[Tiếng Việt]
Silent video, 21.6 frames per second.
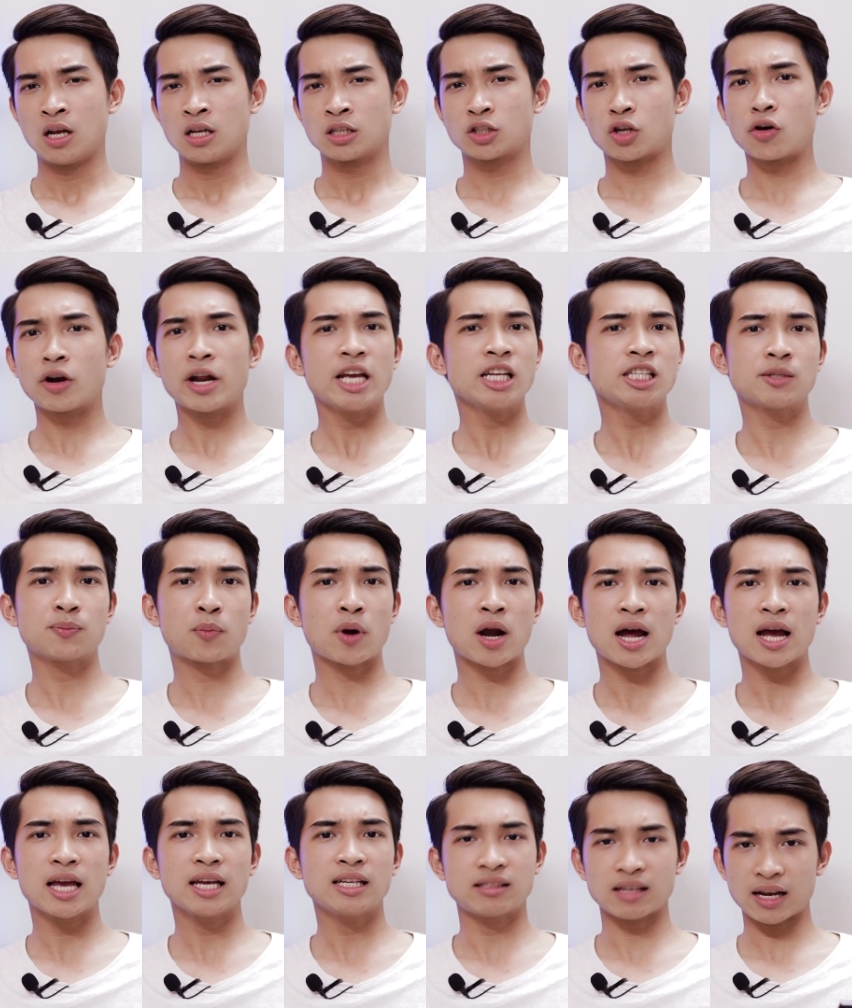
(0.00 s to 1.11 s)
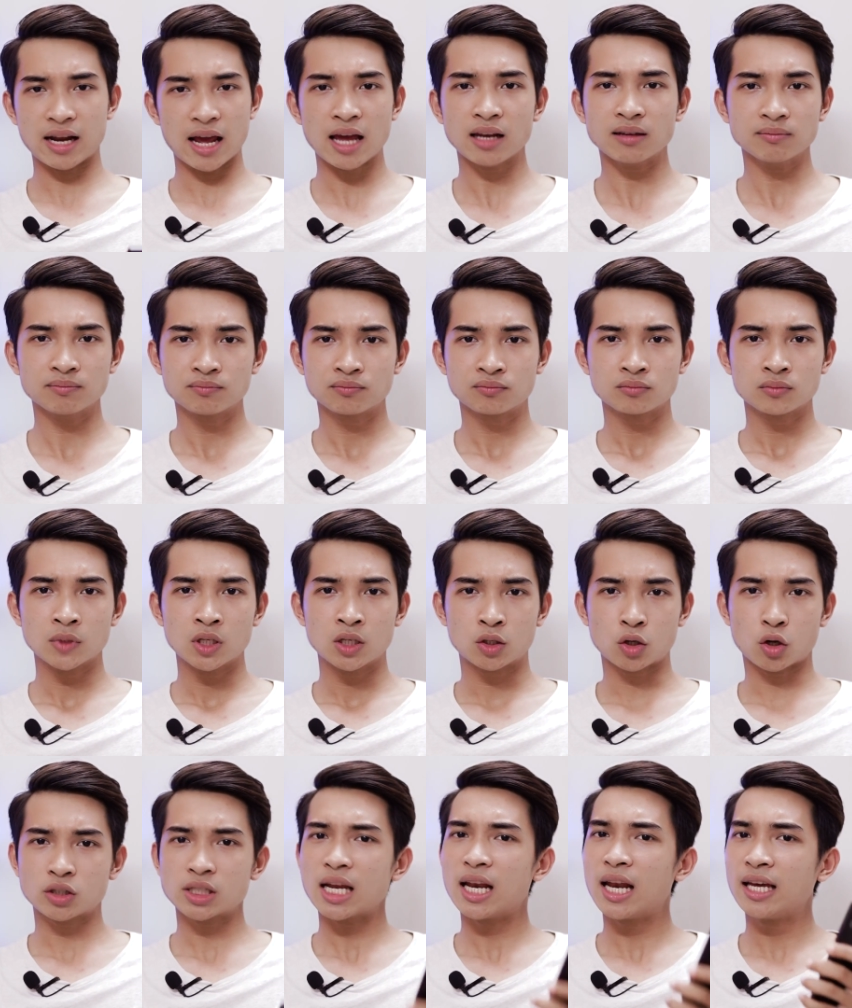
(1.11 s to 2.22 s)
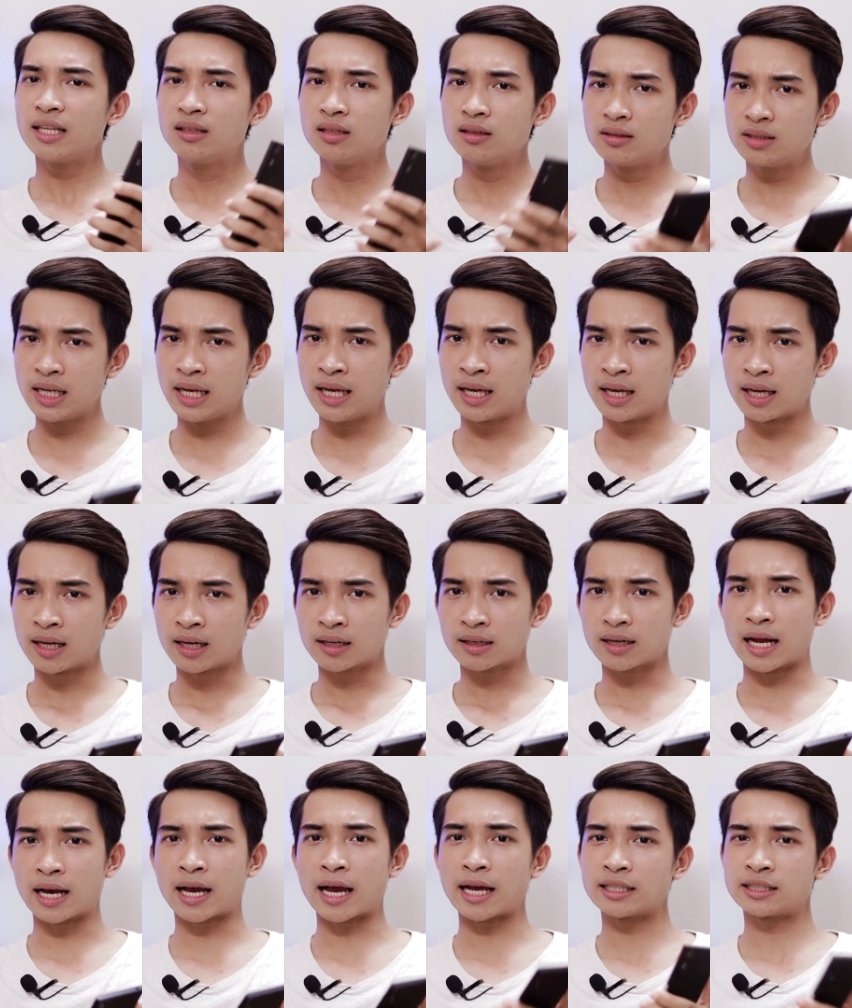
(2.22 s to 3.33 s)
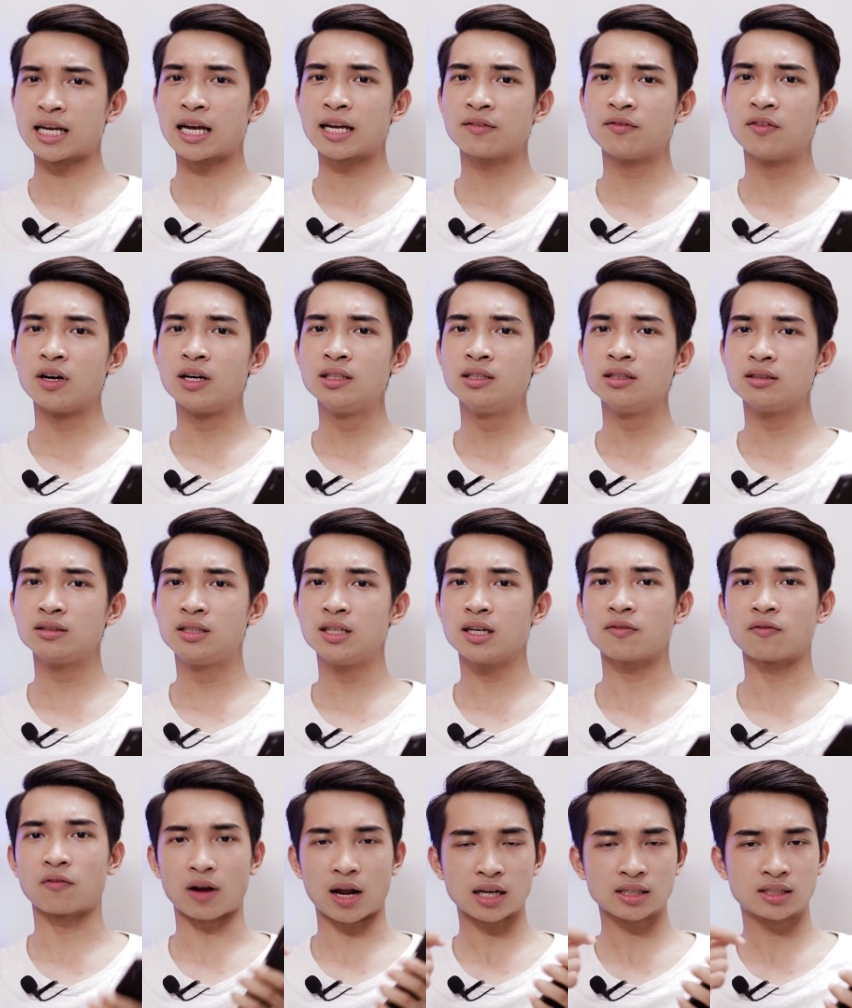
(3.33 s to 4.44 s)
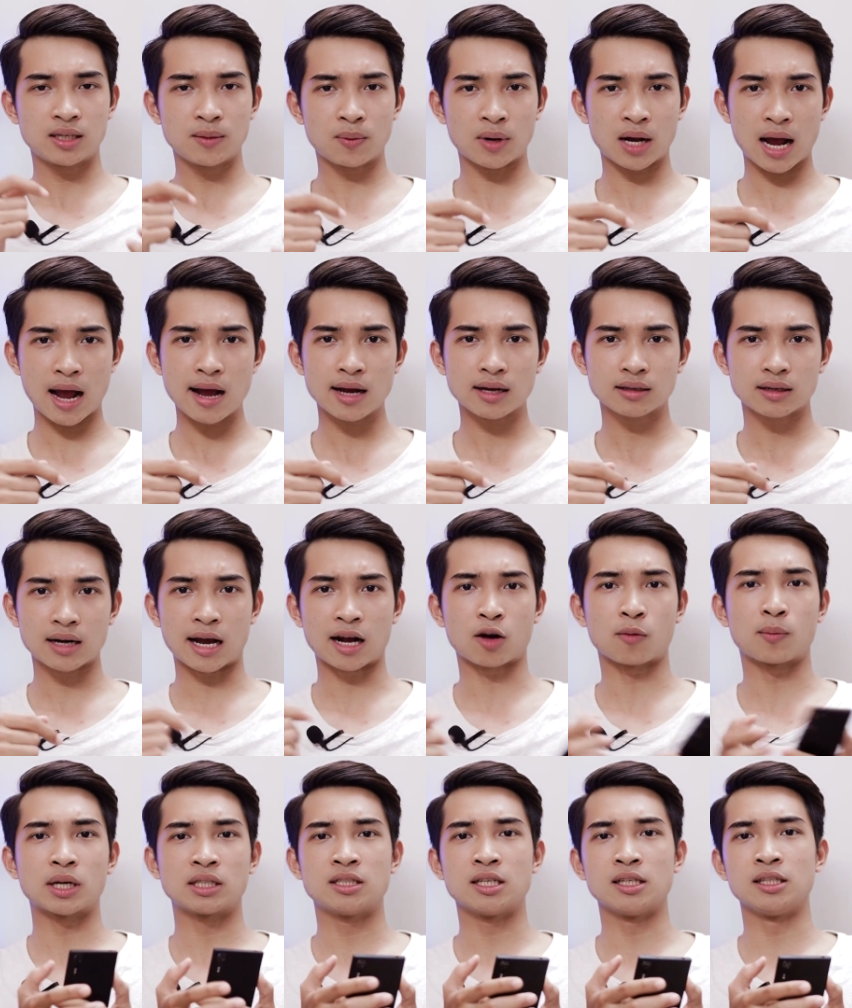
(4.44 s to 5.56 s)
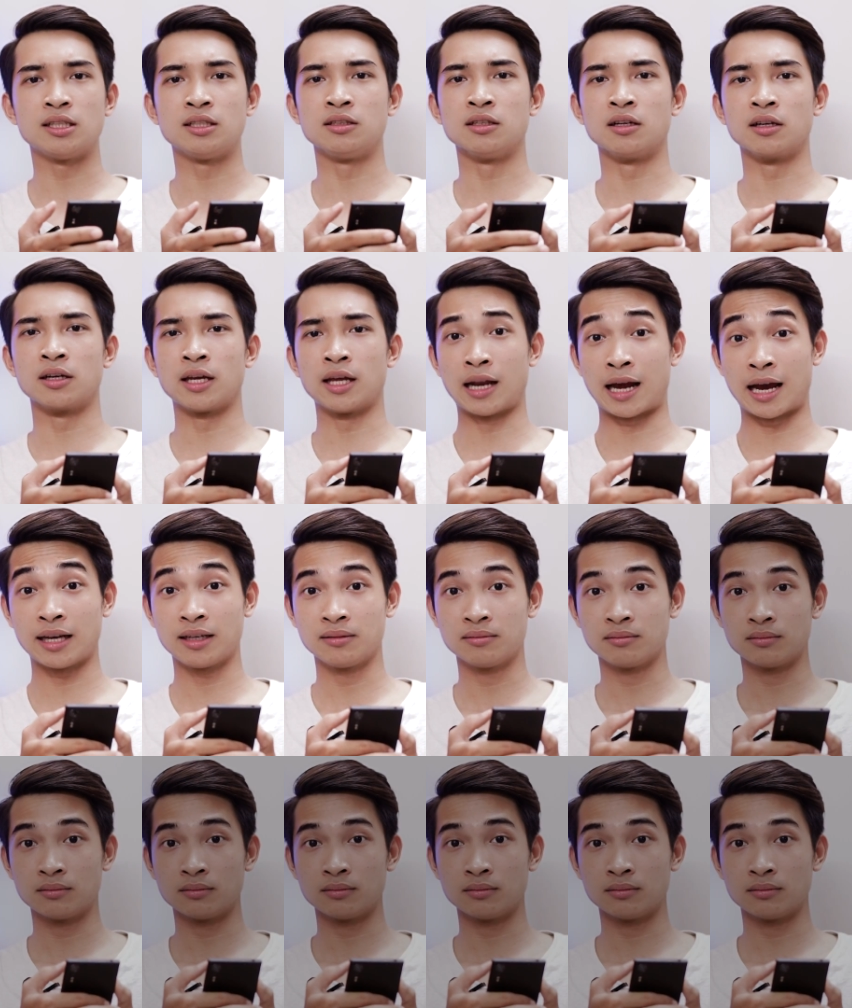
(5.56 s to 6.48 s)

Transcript: Sony Xperia ích zét ét nó sẽ lấy thứ gì để cạnh tranh với những chiếc flagship khác đang có mặt trên thị trường hiện nay?